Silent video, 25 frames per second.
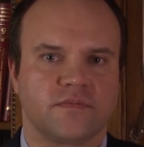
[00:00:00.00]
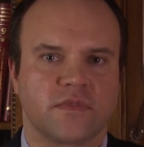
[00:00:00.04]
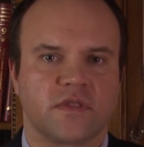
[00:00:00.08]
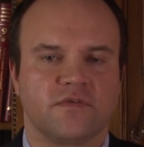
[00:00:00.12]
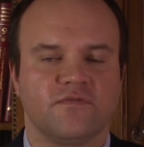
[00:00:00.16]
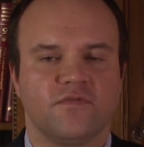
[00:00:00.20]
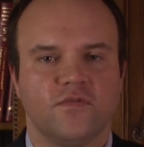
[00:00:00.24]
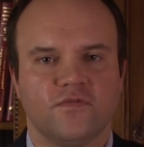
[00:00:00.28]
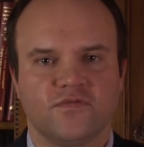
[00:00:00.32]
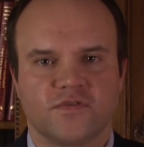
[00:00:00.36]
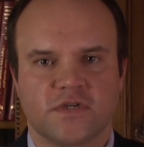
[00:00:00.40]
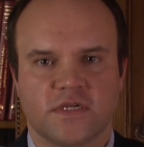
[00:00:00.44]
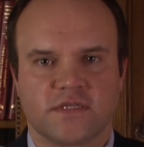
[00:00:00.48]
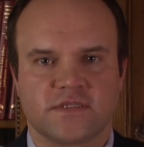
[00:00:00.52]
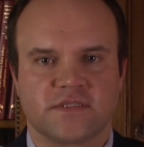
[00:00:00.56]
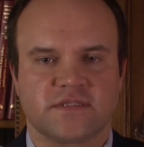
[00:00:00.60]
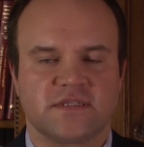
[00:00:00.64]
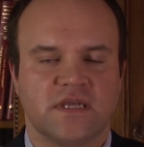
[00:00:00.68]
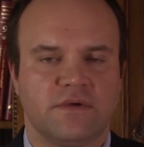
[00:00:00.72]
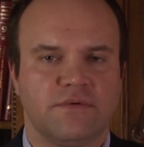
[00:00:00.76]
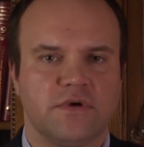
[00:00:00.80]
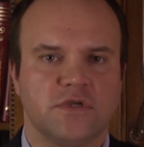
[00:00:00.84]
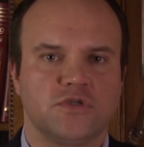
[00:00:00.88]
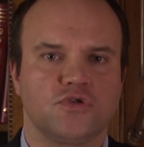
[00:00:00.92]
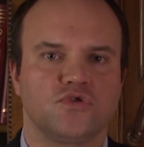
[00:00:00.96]
Wówczas
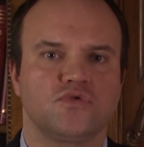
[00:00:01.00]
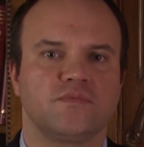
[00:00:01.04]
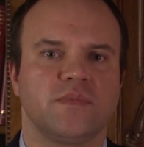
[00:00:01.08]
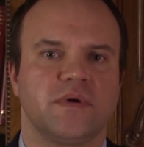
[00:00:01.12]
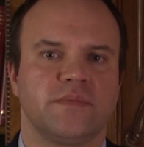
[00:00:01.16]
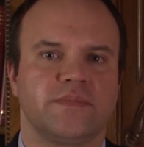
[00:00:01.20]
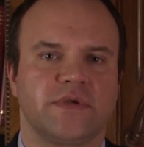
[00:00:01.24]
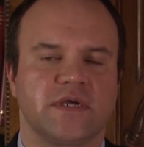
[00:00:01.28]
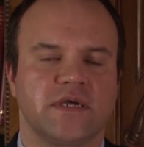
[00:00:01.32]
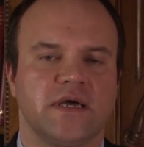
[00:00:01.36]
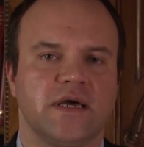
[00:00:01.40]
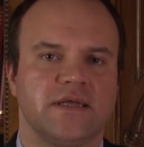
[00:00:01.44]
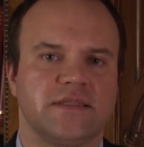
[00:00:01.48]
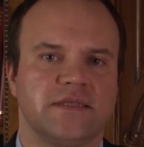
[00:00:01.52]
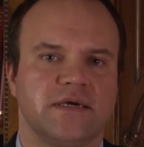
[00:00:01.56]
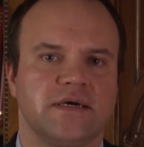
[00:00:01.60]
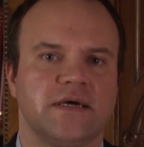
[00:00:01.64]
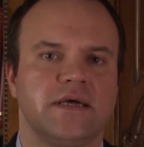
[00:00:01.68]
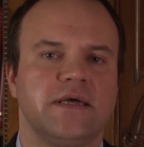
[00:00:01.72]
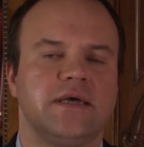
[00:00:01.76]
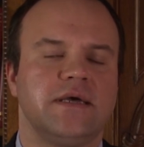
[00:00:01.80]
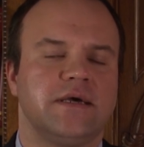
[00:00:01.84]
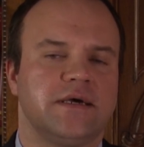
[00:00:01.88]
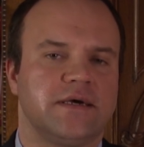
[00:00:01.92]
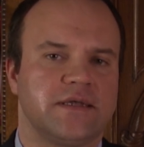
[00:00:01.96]
cała siódma brygada
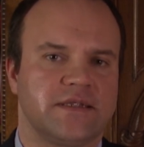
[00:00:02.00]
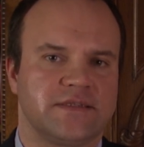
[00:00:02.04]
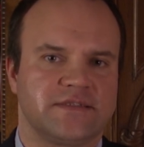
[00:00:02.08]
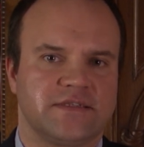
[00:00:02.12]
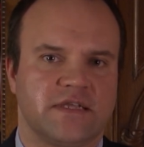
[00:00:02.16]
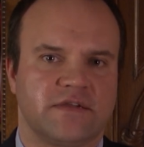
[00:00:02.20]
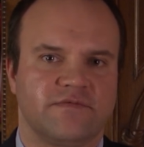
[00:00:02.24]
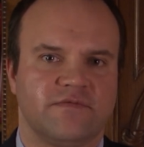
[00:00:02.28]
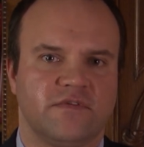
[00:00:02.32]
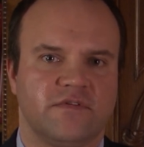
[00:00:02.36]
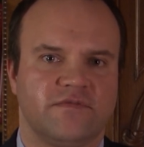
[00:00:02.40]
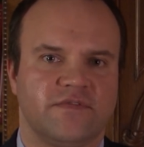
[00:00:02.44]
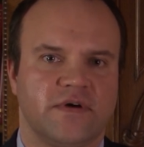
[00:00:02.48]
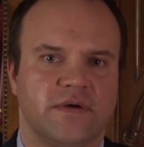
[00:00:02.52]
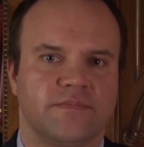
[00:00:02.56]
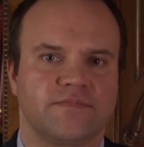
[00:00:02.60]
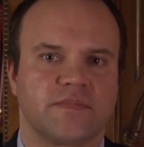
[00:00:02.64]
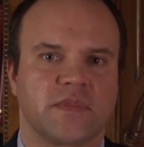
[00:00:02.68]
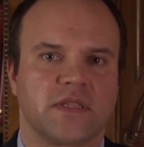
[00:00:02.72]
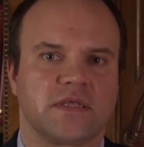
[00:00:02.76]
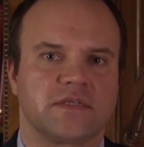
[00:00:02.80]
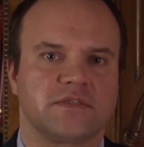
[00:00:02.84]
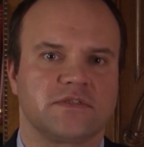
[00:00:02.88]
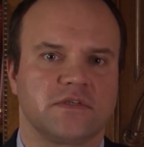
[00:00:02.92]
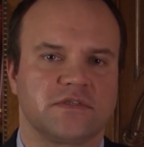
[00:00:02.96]
rezerwowa
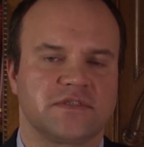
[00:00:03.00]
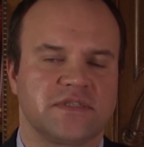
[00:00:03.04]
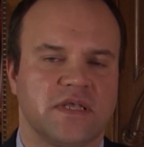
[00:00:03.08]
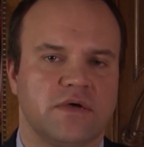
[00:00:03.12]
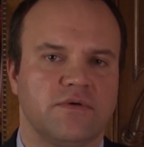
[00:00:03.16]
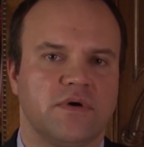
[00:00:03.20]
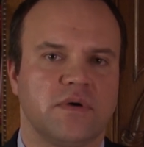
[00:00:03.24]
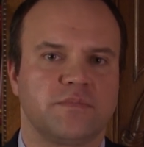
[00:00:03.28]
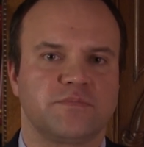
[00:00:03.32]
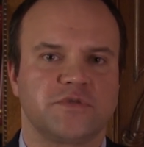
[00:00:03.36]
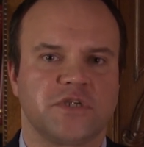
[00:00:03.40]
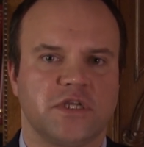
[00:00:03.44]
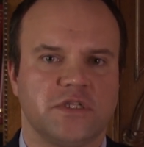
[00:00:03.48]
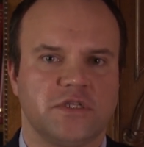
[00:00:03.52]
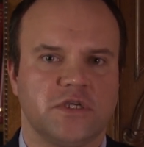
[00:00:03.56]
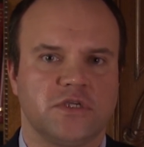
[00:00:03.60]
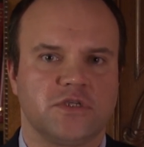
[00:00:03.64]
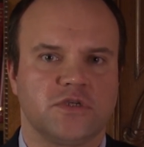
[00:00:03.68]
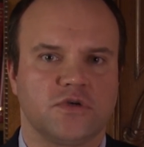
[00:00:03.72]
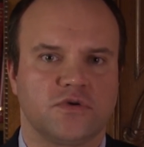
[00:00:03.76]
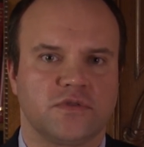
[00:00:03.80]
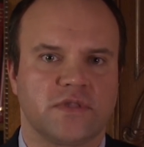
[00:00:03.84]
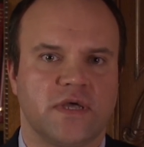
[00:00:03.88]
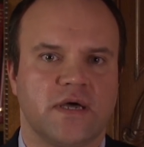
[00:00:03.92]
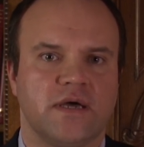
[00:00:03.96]
została
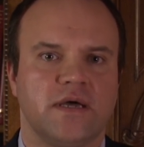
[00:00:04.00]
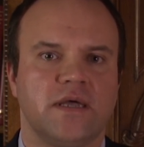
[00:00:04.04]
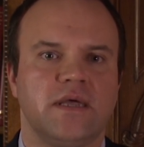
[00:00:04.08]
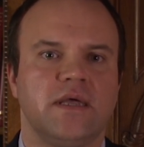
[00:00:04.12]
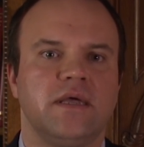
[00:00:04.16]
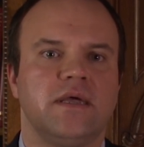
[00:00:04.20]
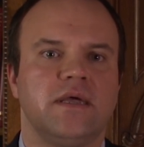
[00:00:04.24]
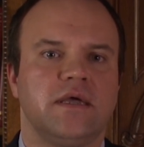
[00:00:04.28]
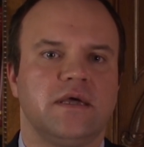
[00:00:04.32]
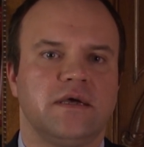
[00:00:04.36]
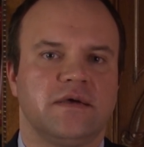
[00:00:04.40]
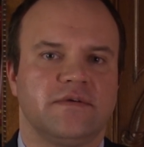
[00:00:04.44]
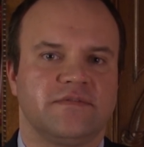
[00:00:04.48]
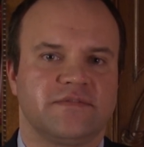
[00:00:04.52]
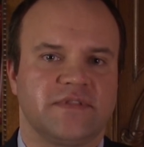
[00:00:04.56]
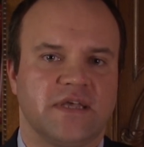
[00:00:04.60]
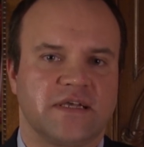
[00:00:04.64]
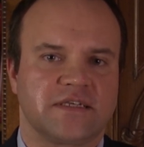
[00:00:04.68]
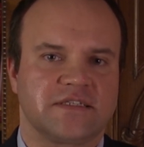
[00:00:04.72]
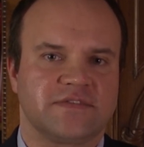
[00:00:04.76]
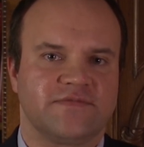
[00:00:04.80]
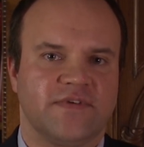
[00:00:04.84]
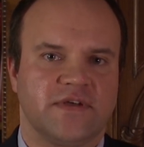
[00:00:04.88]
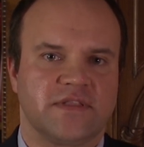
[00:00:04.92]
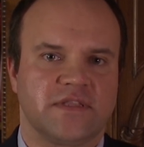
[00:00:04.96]
przeniesiona w
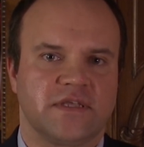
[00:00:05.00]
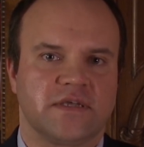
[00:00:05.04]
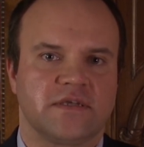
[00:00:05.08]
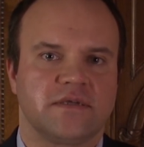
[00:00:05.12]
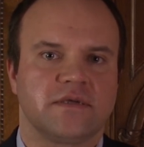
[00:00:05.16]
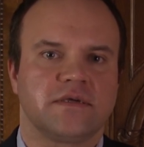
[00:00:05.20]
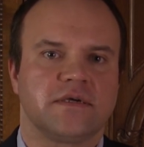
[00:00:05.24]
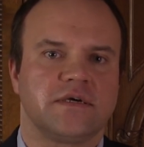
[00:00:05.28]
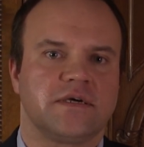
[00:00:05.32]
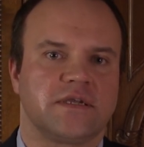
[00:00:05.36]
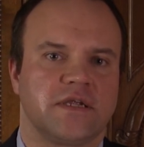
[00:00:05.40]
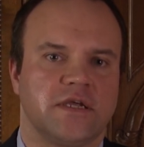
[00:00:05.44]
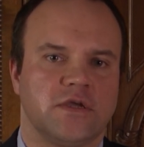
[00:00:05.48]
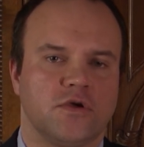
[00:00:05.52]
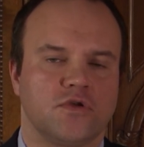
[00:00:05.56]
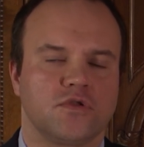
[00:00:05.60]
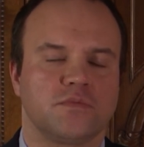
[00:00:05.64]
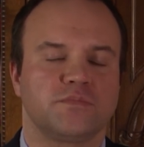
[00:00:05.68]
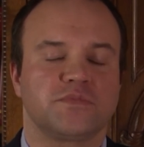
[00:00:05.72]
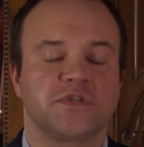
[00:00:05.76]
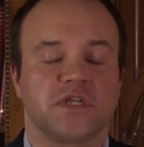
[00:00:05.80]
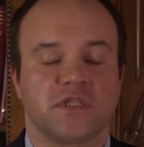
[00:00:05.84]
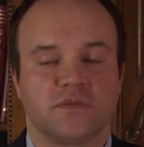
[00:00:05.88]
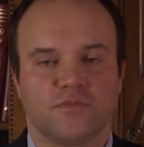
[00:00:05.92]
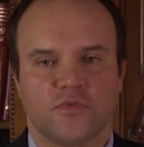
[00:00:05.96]
tak zwany rejon
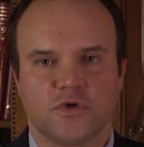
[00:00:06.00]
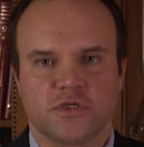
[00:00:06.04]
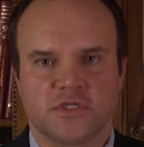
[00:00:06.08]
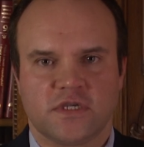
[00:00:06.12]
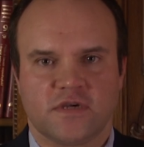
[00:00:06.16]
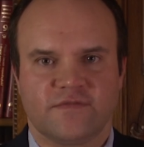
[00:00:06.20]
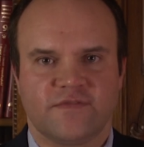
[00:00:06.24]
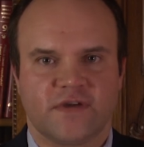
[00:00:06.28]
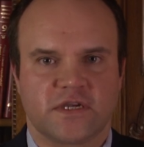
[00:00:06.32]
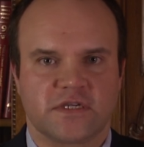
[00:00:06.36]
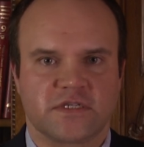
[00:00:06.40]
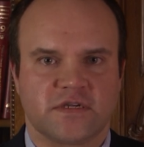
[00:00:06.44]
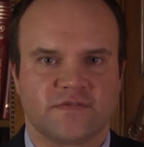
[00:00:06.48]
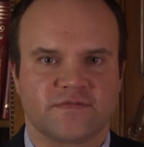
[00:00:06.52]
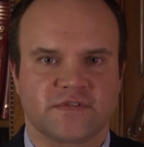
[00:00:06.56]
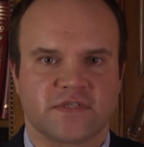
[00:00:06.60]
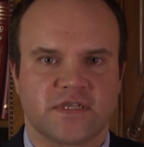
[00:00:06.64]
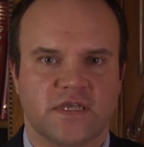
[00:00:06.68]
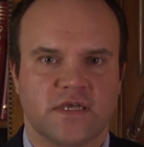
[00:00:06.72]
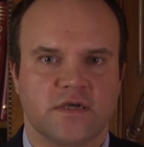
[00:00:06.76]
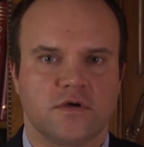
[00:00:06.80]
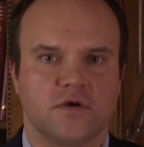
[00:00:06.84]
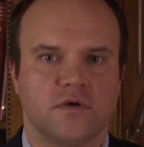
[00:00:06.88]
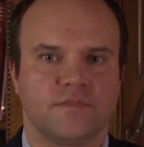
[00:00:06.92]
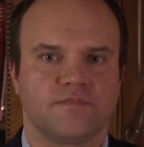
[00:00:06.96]
Przedmościa
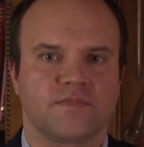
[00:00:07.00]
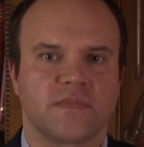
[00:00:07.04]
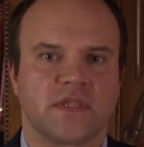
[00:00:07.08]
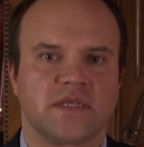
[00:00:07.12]
Warszawskiego.